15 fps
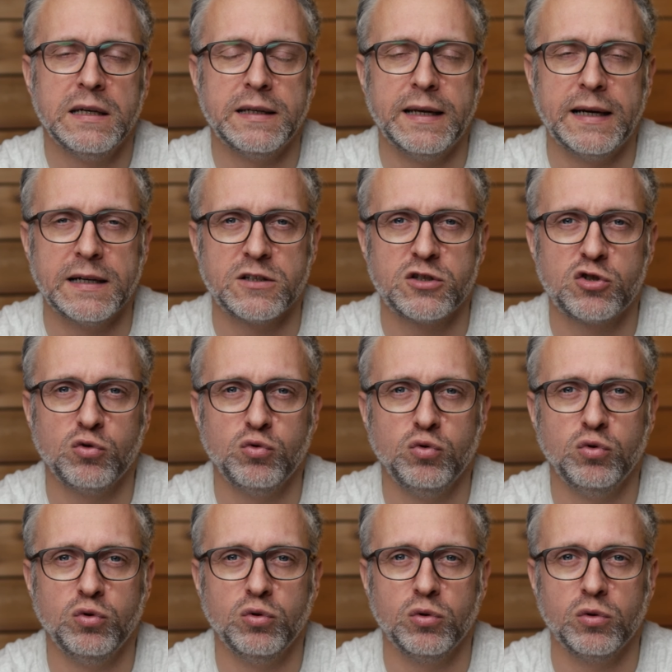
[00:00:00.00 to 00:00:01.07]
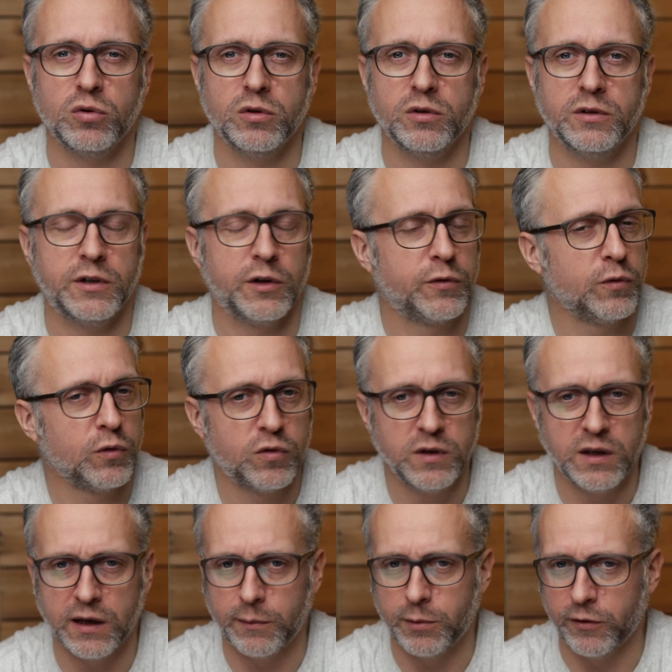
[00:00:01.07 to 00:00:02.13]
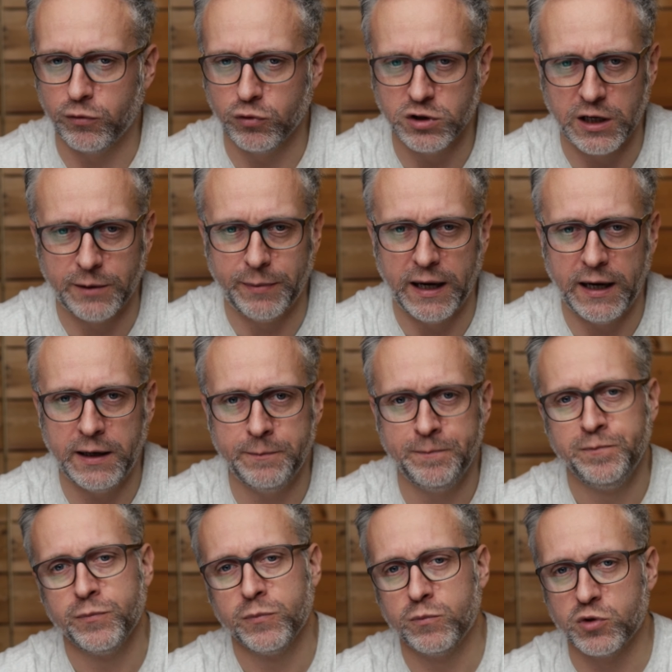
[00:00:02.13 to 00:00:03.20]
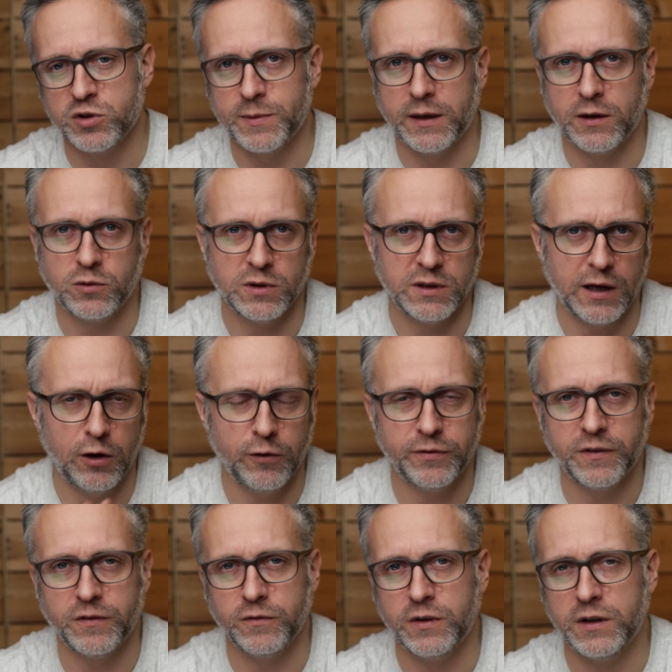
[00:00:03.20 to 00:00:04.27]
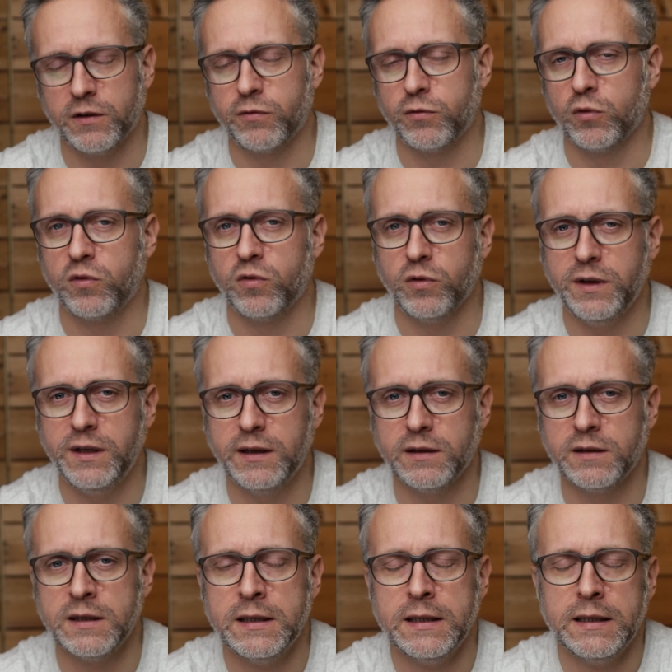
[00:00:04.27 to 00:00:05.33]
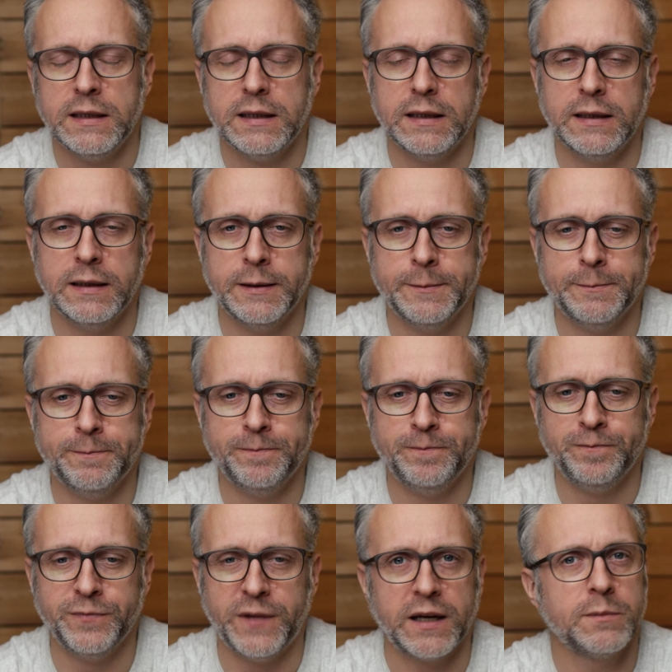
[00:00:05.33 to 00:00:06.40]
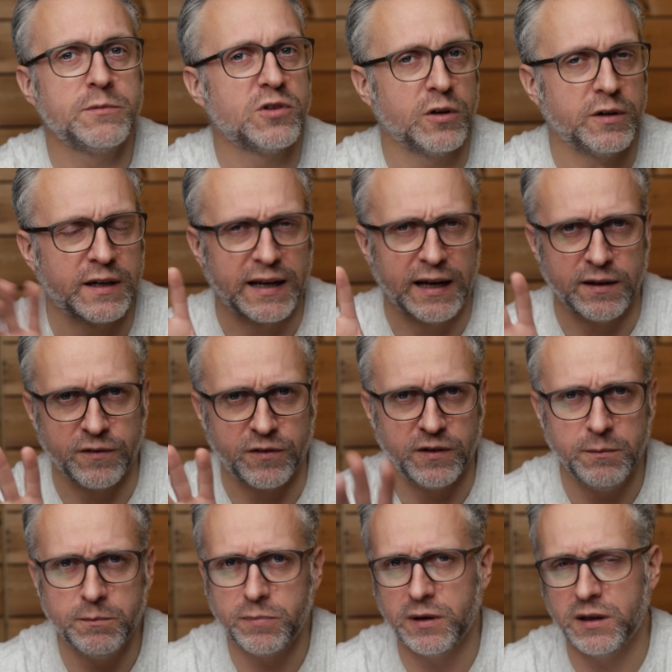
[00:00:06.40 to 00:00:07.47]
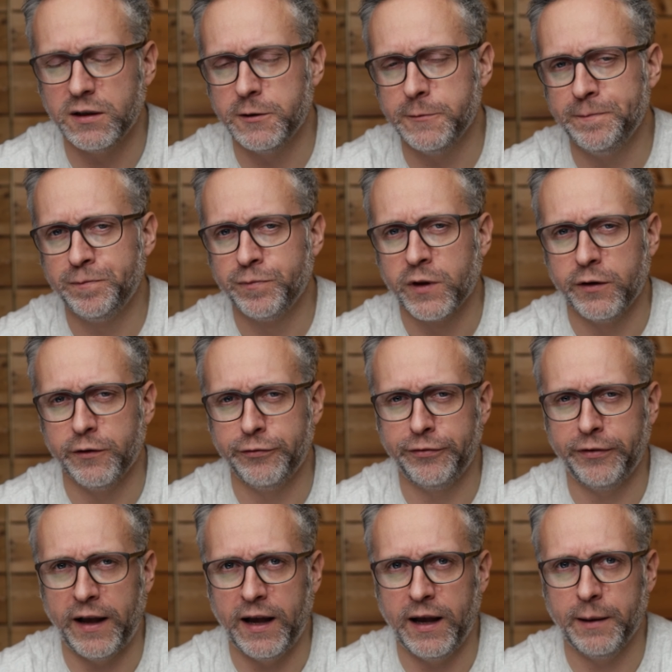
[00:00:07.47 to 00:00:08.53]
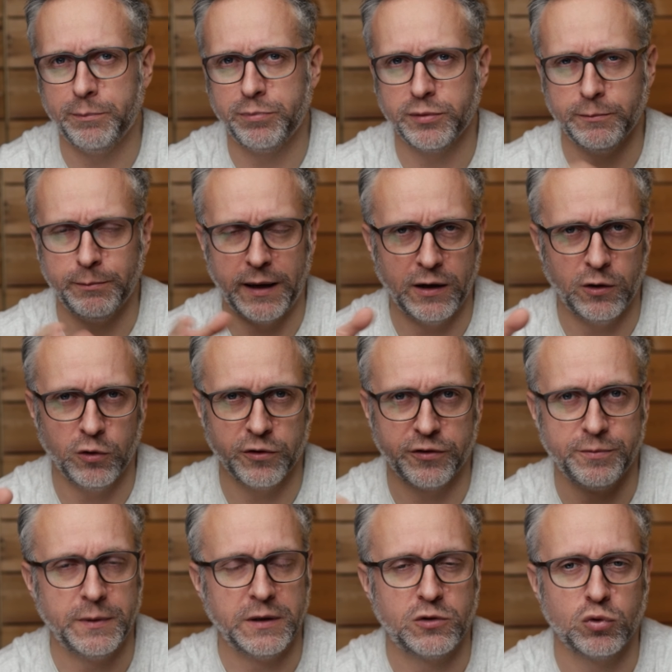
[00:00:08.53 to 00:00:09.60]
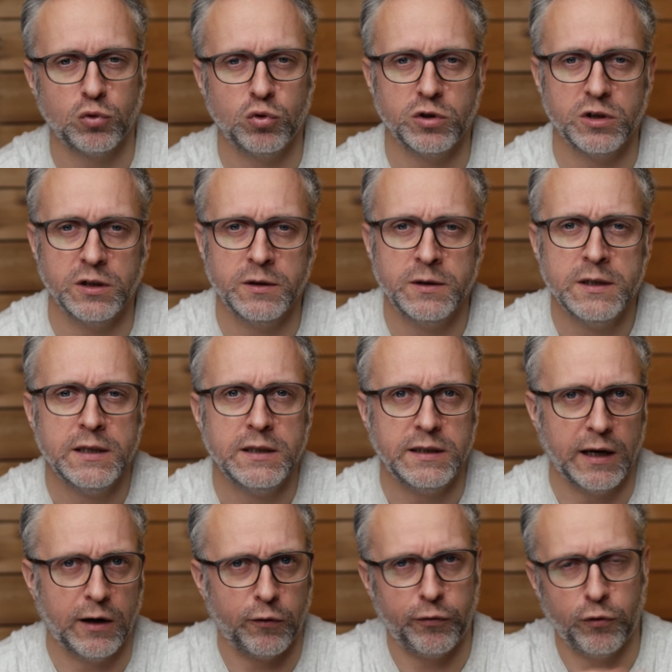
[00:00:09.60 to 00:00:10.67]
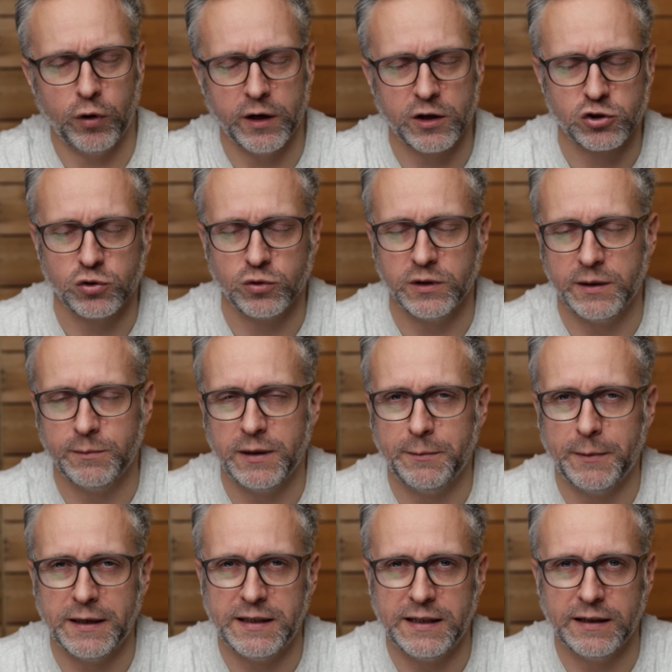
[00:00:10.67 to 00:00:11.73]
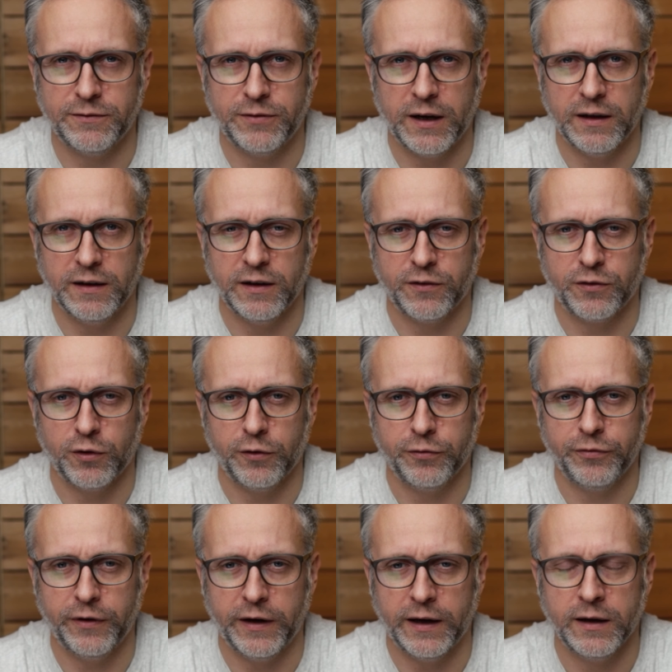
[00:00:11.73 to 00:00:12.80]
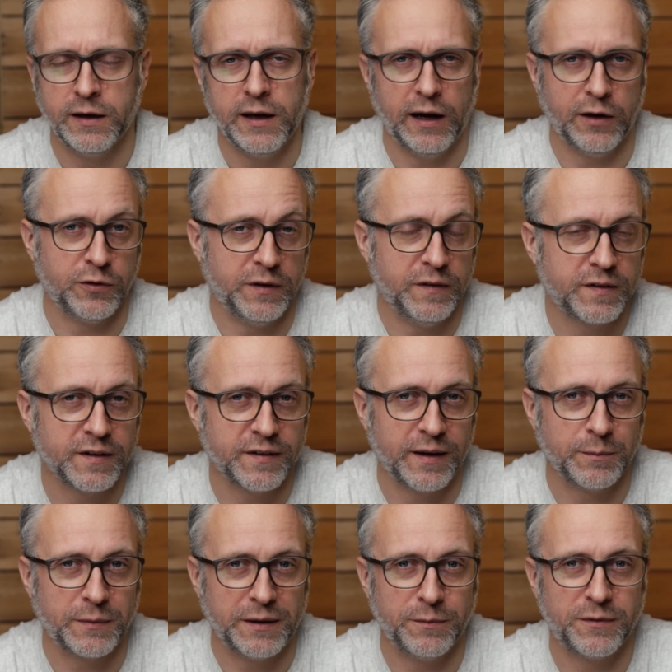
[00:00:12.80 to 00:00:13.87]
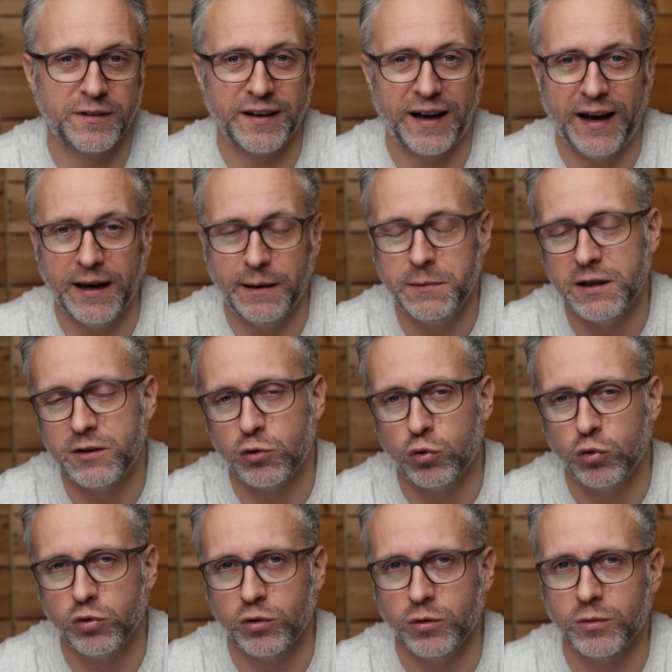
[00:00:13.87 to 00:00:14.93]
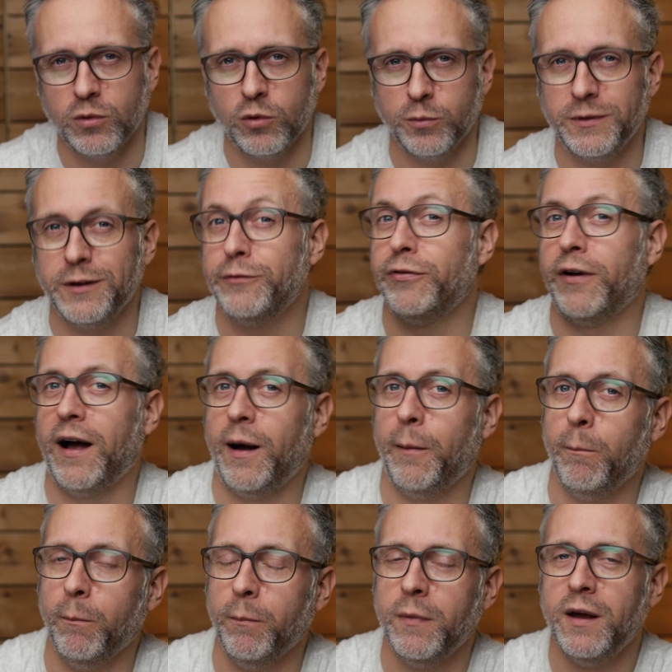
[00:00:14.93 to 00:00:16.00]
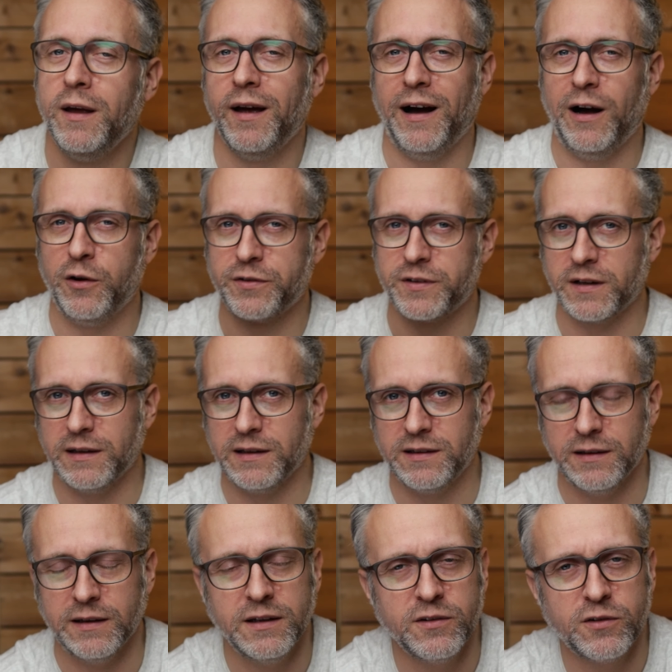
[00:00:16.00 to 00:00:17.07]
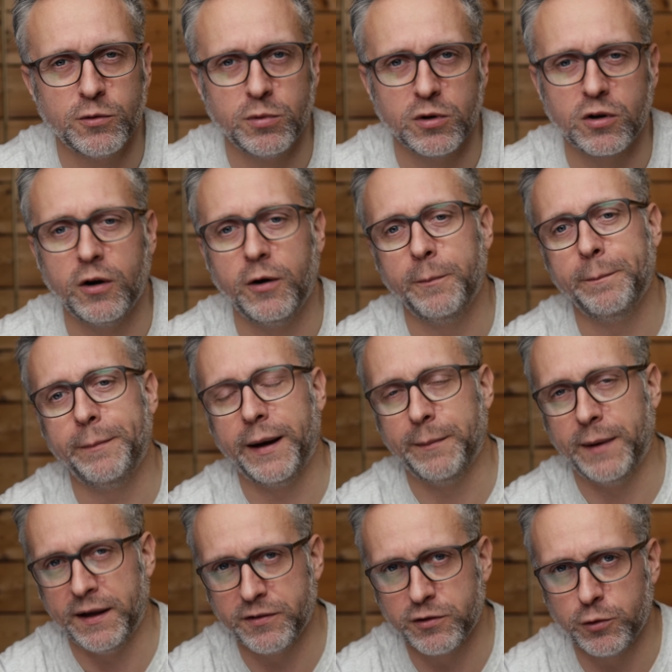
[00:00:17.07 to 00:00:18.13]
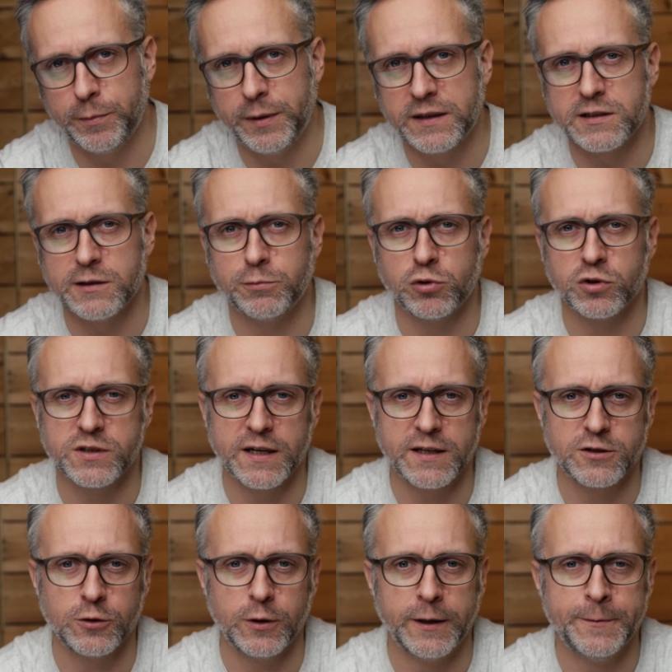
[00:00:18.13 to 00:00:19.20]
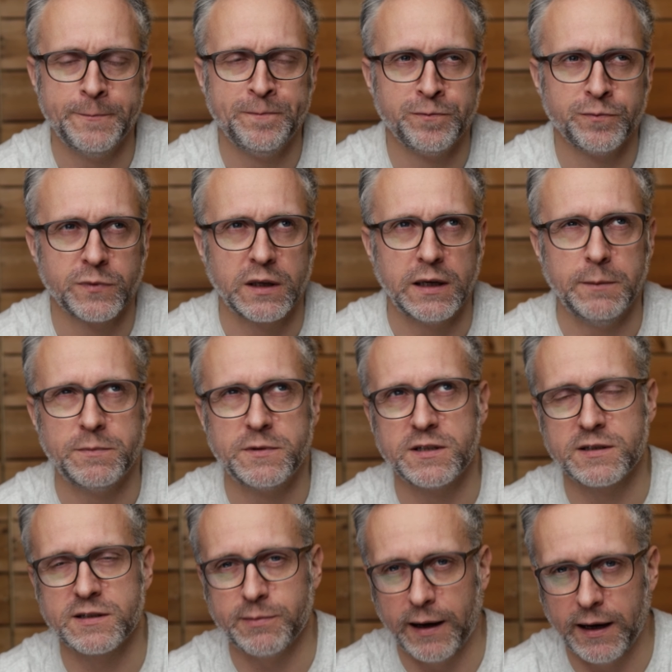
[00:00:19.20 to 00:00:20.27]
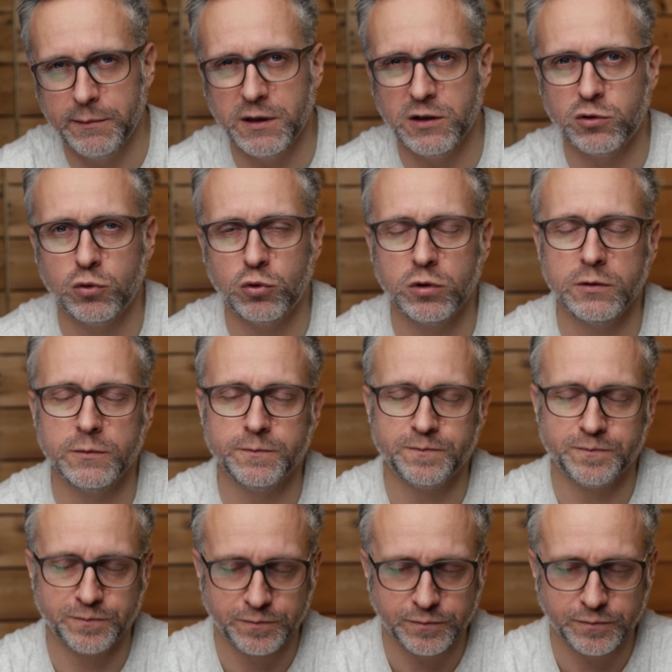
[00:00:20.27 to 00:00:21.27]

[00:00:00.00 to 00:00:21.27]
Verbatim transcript: dazu und das funktioniert aber wunderbar. Muss man natürlich auch wissen, wie das funktioniert. Ähm, dann gibt es noch eine ganz simple Farbbalance-Methode, die auch vorher schon implementiert war in der Software. Also insgesamt gibt es drei Methoden, um die Farben ausgeglichen hinzubekommen. Beim Astropixel-Prozessor gibt es zwei Methoden,